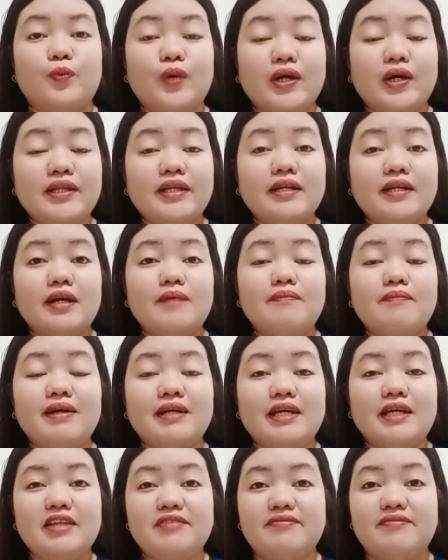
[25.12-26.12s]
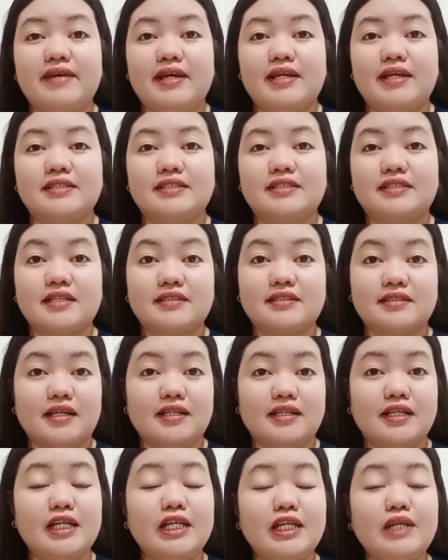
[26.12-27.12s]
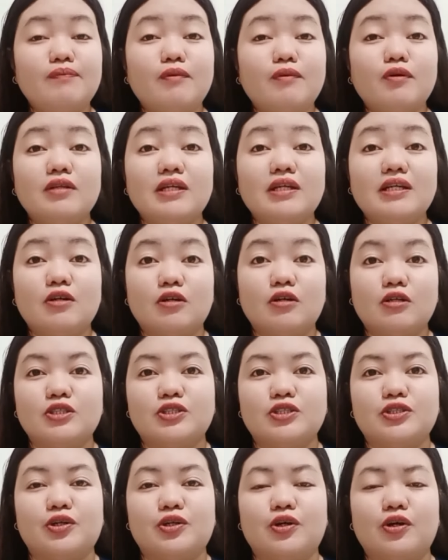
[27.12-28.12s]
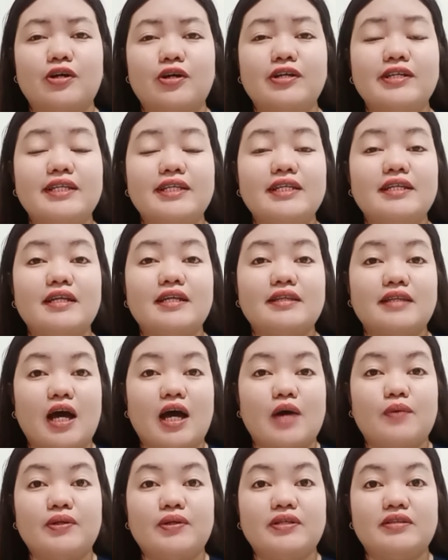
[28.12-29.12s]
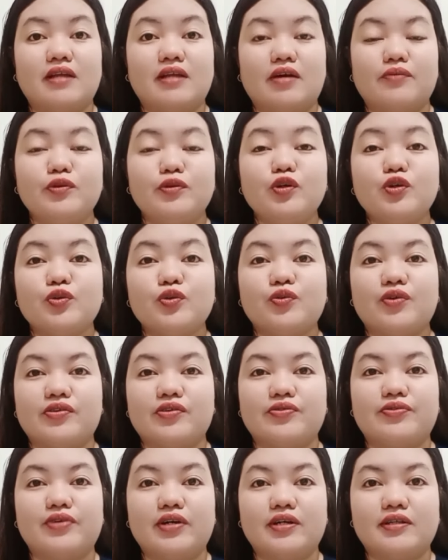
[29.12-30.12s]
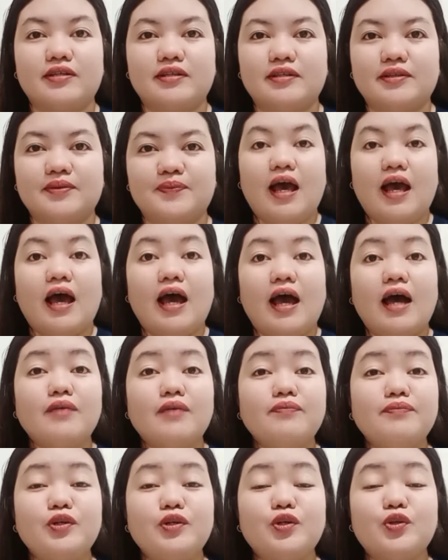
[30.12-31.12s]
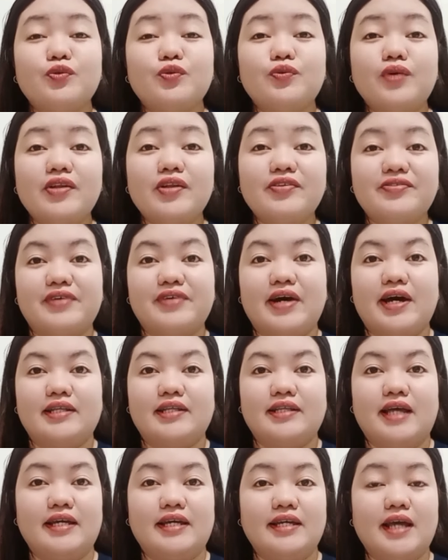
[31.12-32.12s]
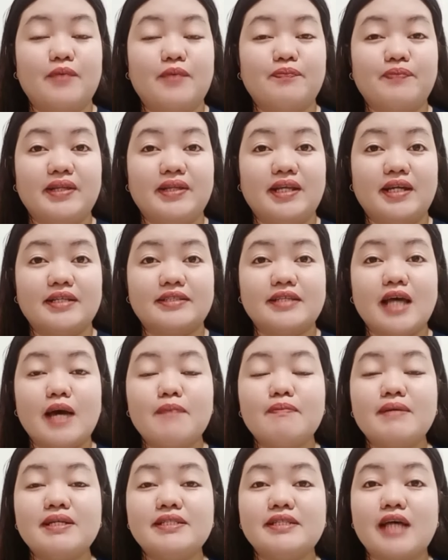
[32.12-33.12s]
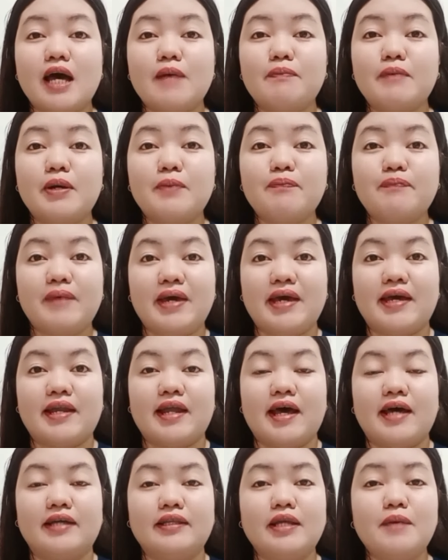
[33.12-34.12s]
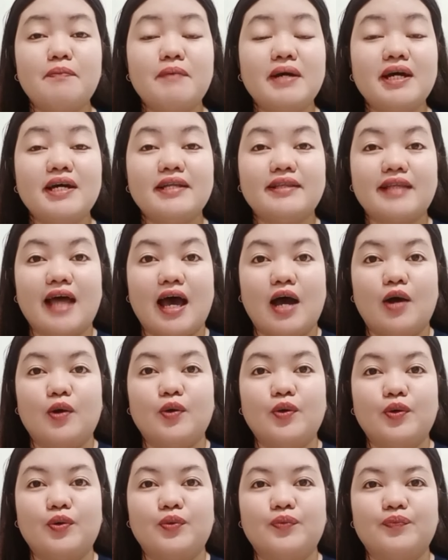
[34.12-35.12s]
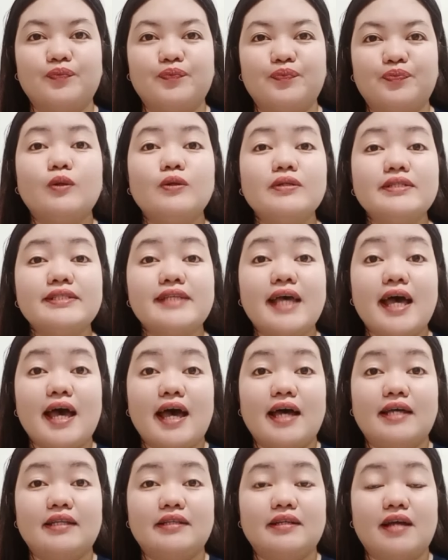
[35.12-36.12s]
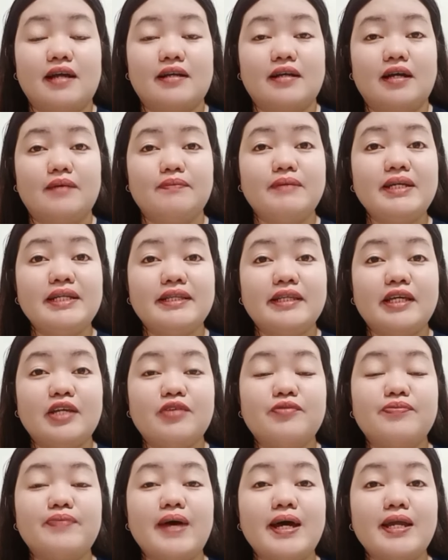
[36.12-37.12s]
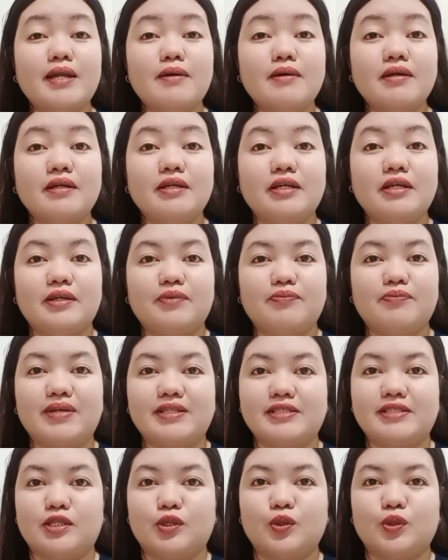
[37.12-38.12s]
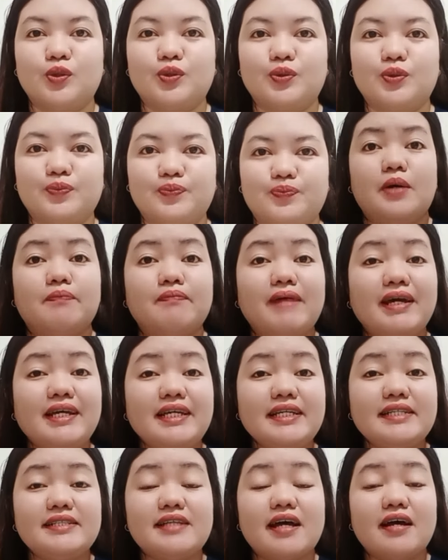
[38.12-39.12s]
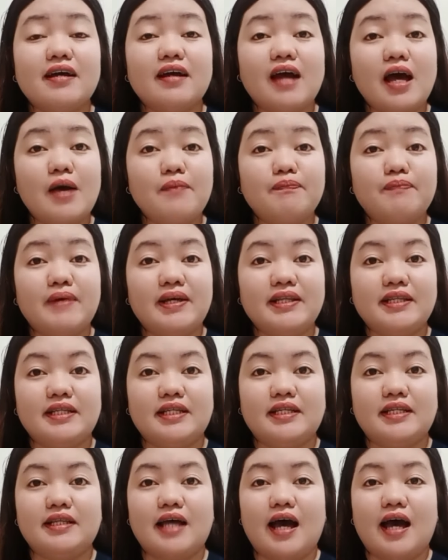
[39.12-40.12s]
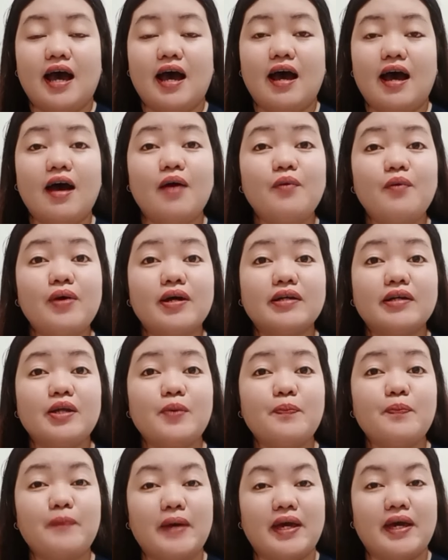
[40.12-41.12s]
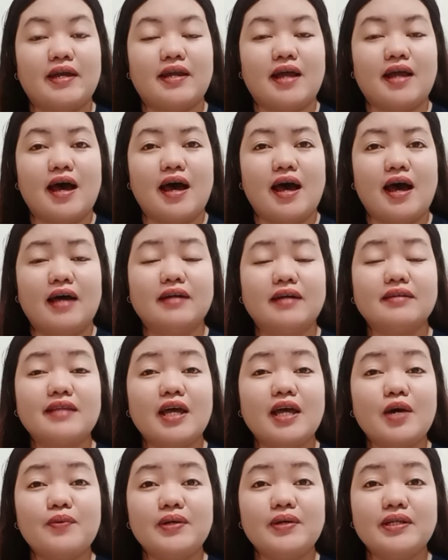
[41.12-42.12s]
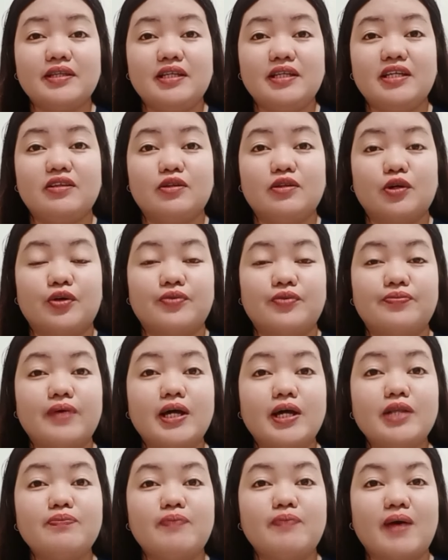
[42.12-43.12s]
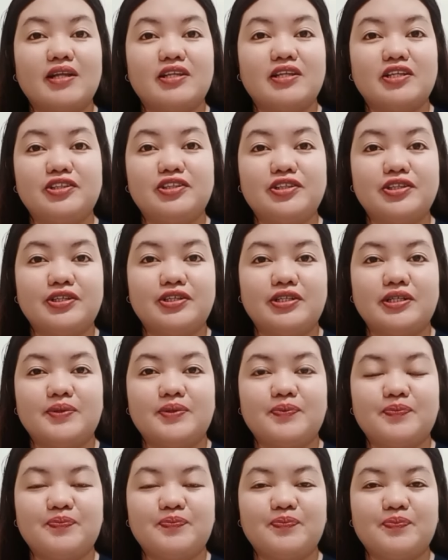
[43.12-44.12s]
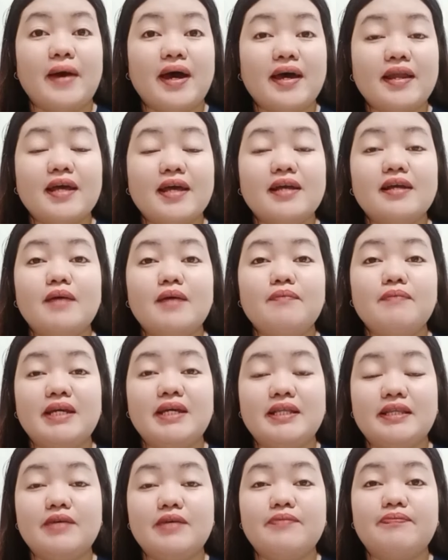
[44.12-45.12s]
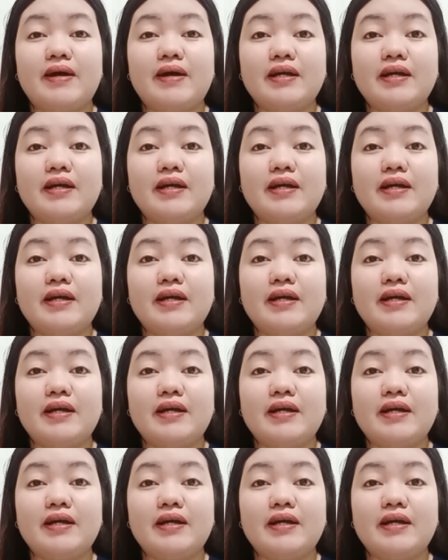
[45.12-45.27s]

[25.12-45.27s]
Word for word: Pwede ka mag-invest sa sarili mong negosyo or tinatawag na mutual fund. Ang mutual fund ay ang pinagsama-samang pera ng mga tao kung saan gagamitin para i-invest ito. May isang company na hawak ng pera ang tawag dito fund manager para gamitin